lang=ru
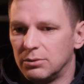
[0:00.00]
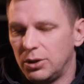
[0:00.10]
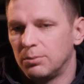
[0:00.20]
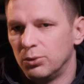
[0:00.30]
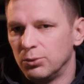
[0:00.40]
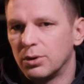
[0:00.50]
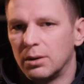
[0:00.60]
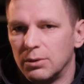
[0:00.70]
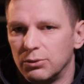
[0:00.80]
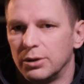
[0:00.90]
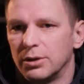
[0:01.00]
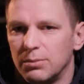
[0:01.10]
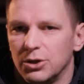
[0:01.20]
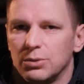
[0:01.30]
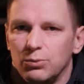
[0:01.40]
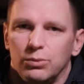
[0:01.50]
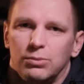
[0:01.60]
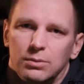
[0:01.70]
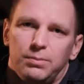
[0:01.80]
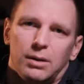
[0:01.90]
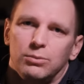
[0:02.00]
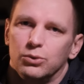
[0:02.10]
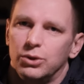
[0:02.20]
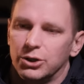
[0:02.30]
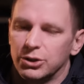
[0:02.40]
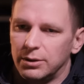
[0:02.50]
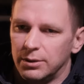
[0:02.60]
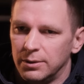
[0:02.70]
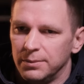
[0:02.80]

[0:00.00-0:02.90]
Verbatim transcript: вот я помню, как бы вот этот матч мой был прям неудачный.